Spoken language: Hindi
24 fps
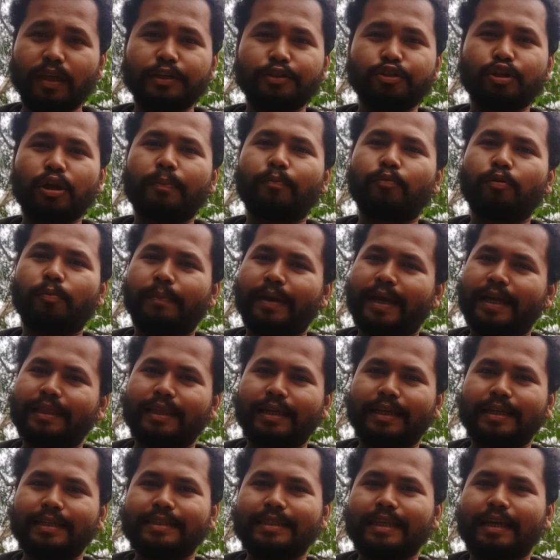जो आपको
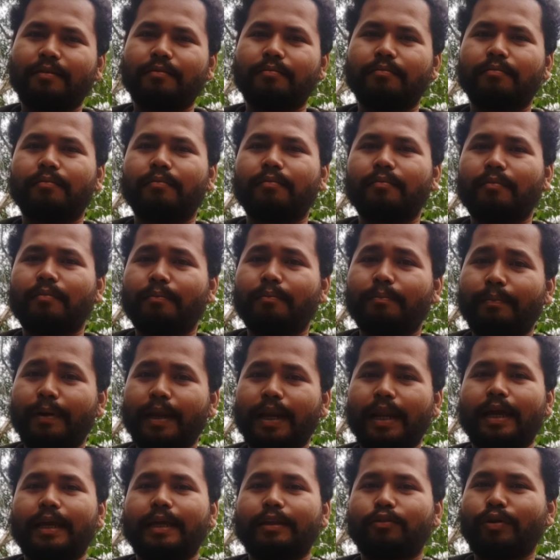बेहतर इंसान
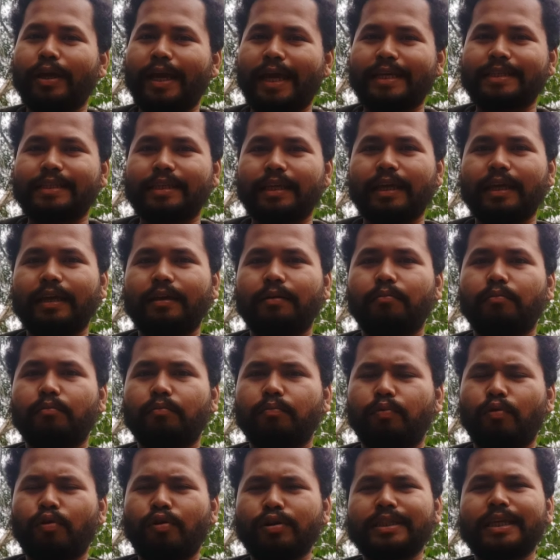बनाए तो ऐसे
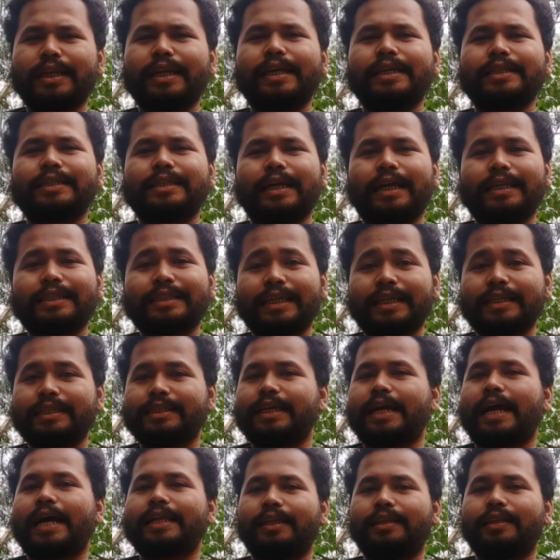बहुत सारे ऐसे अच्छे
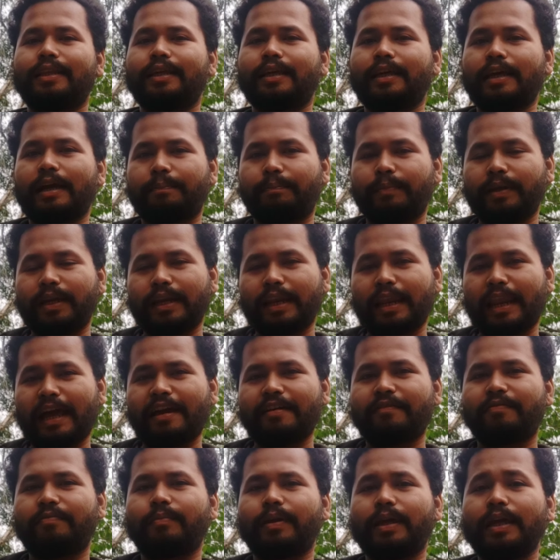अच्छे आदतें हैं अपने
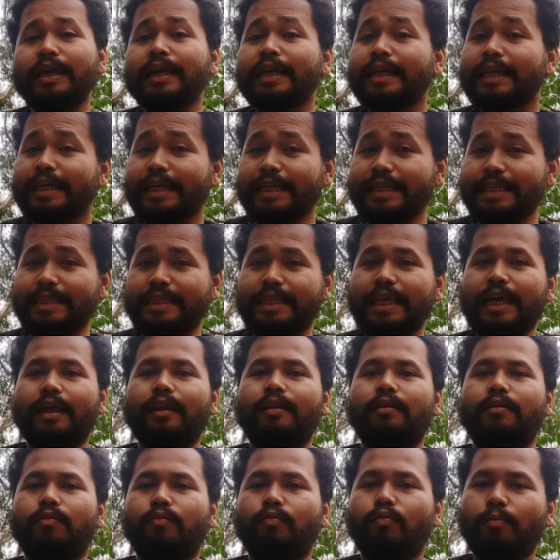लाइफ में इस
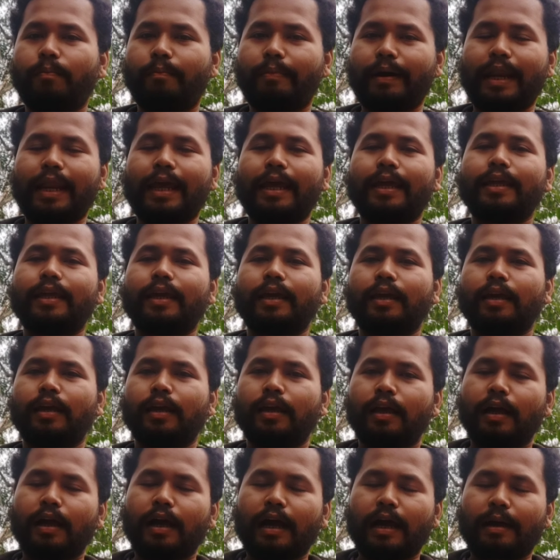साल वो बनाइए
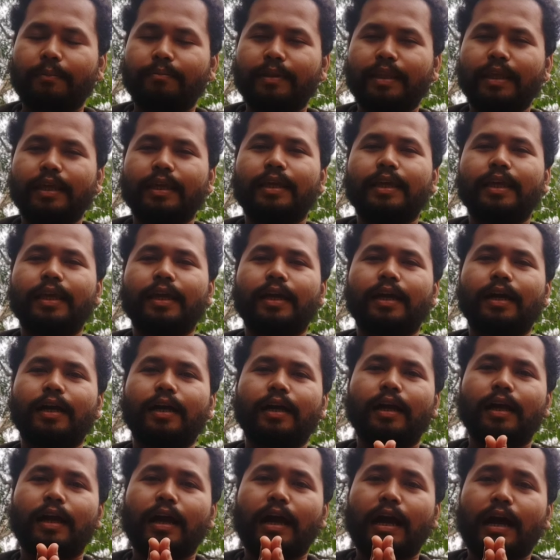आप देखिएगा
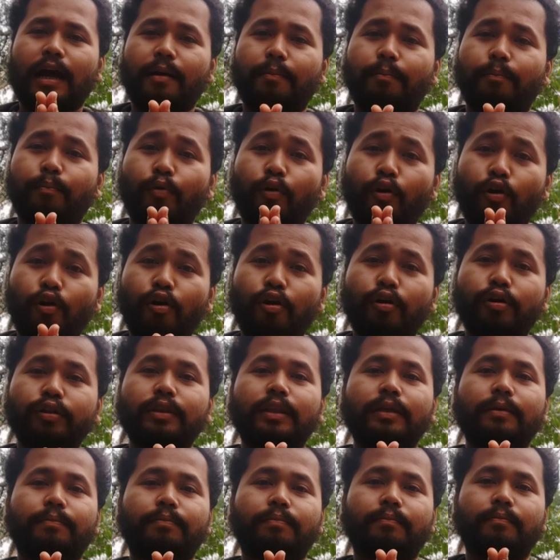आप
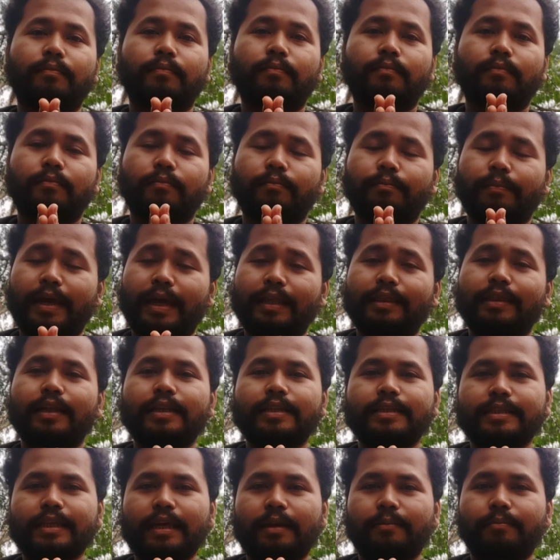बहुत ही बेहतर
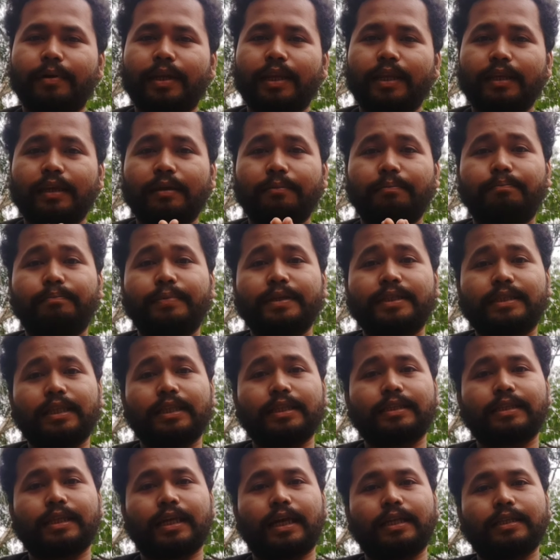इंसान बनेंगे
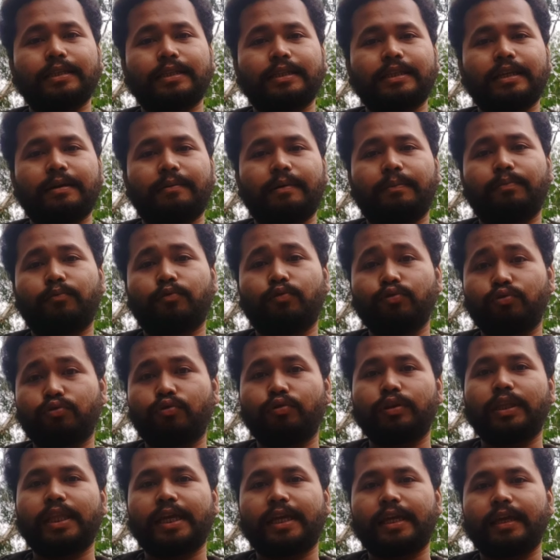पिछले साल से जब आप खुद
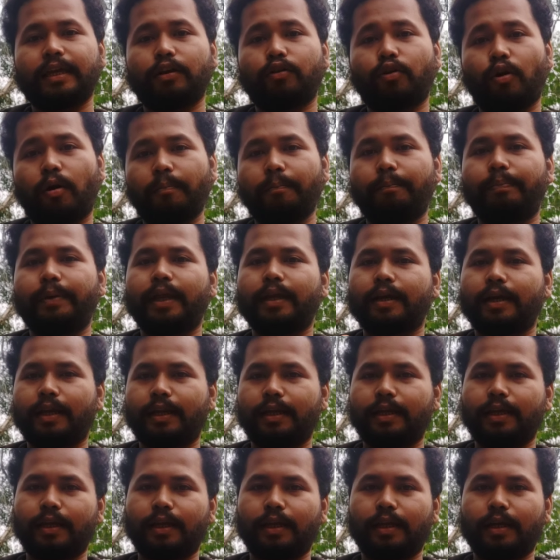को देखेंगे कंपेयर
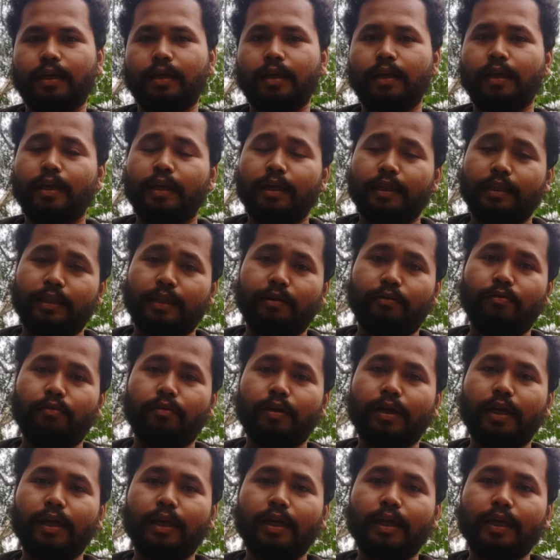करेंगे ना
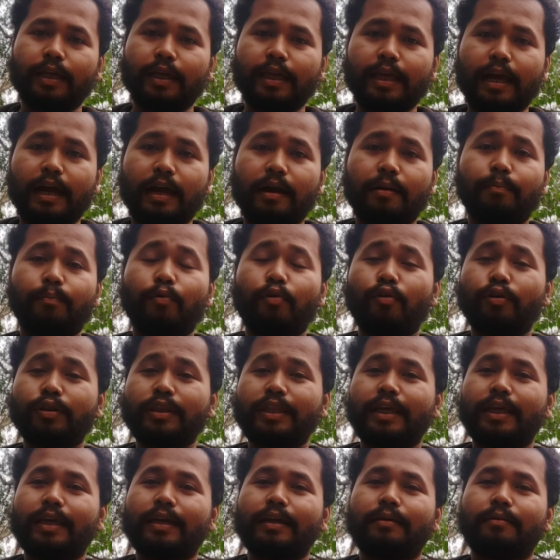देखोगे कि आप बहुत
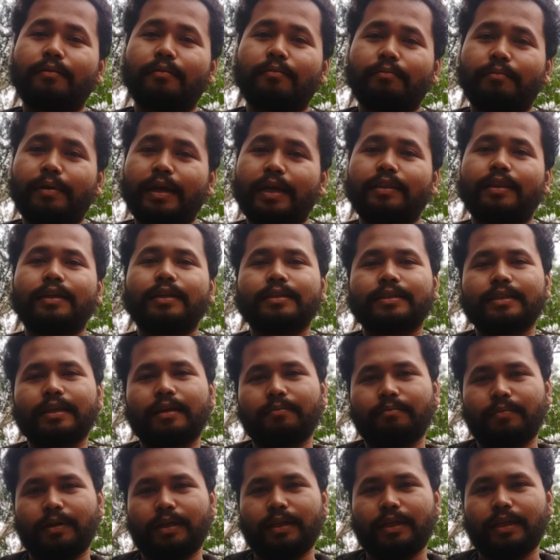ही एक बेहतर
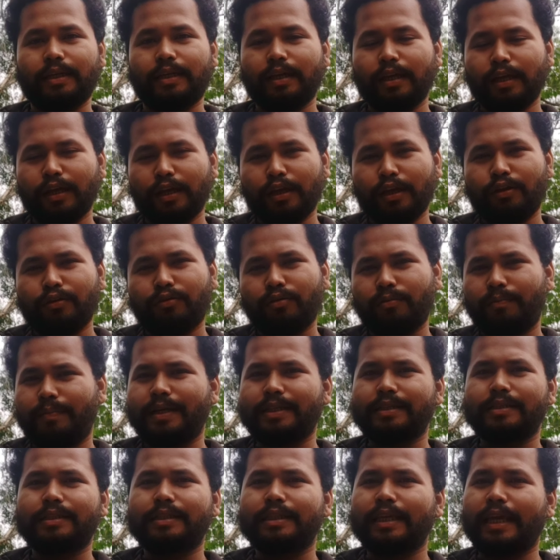इंसान बन गए तो
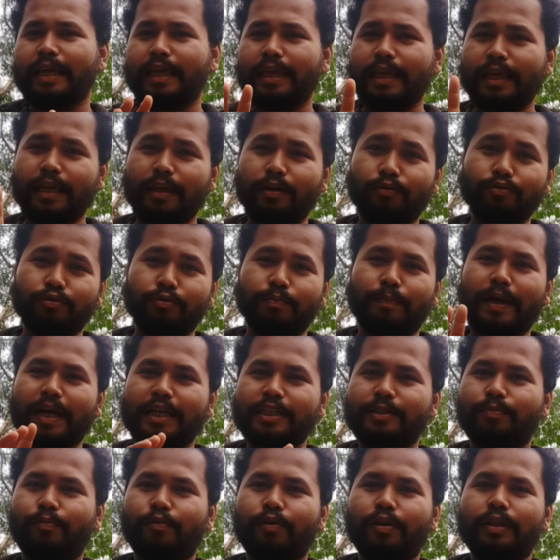बस यही कुछ
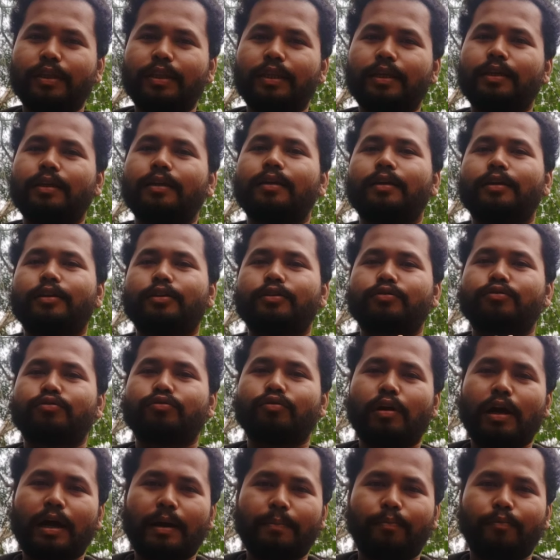पाँच पॉइंट थे
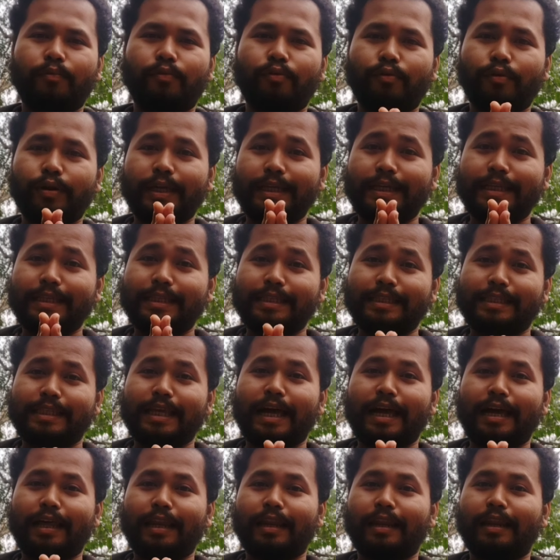जो आपको इस
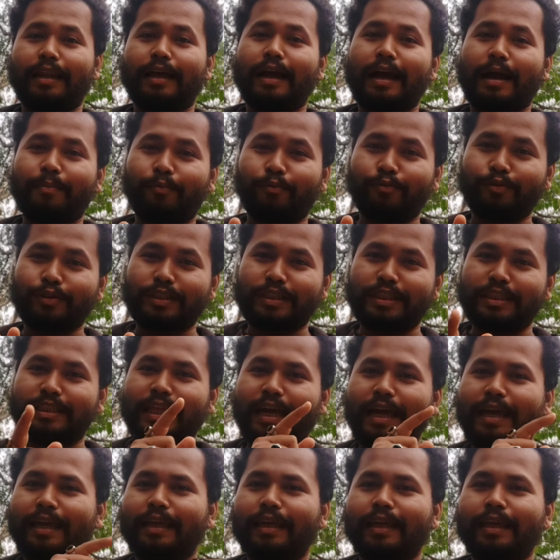साल आपको
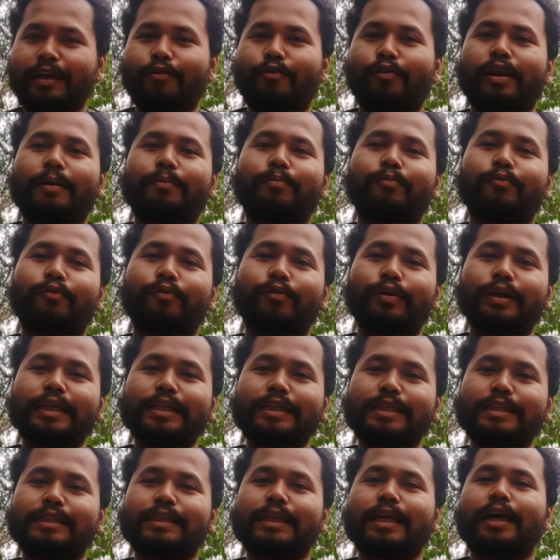जिताएंगे और आपको इस
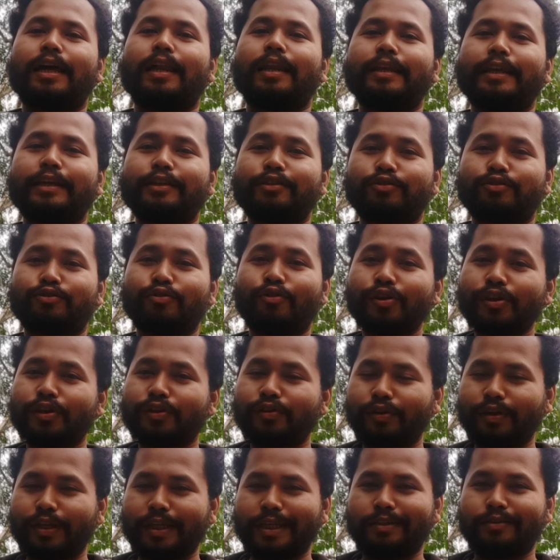साल ये जो
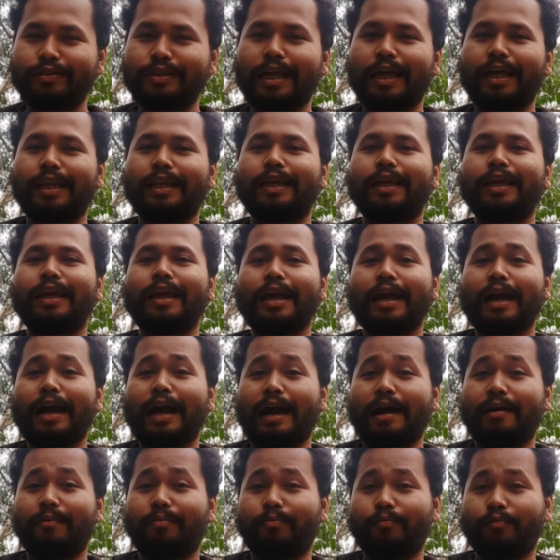2020 जो साल है
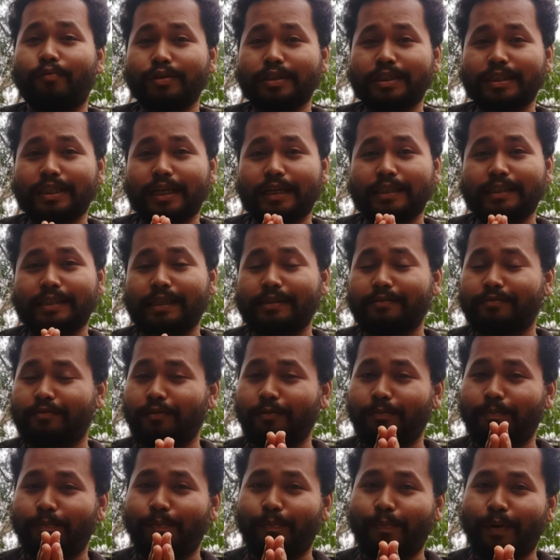आपको
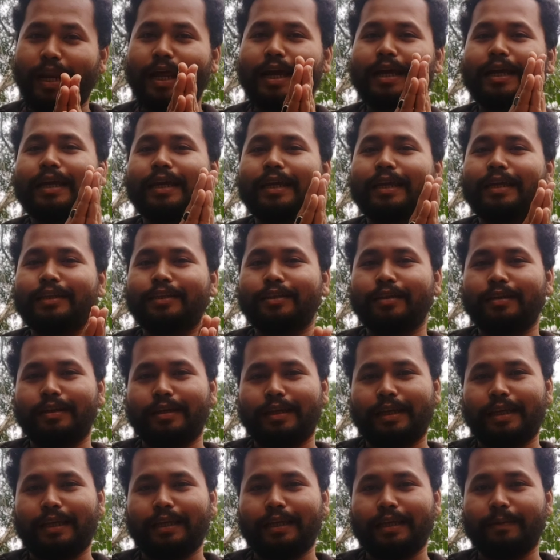सक्सेसफुल बना के ही
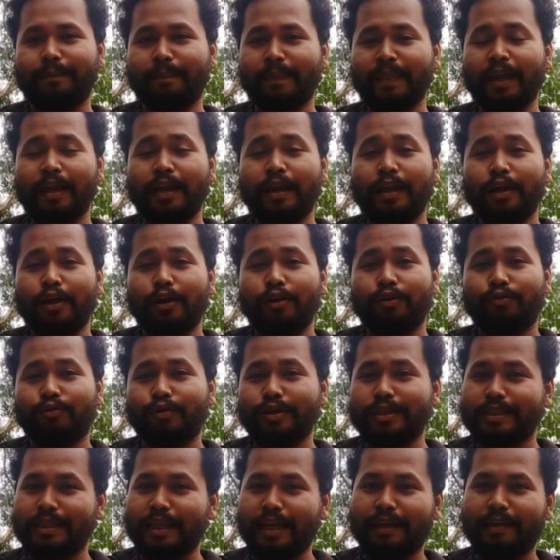रहेंगे तो
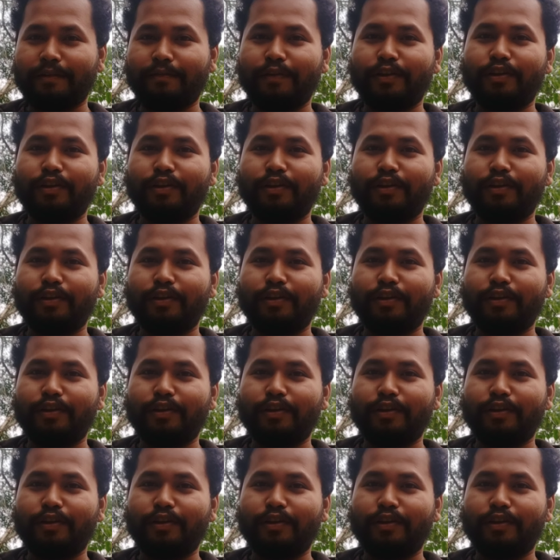इस तरह की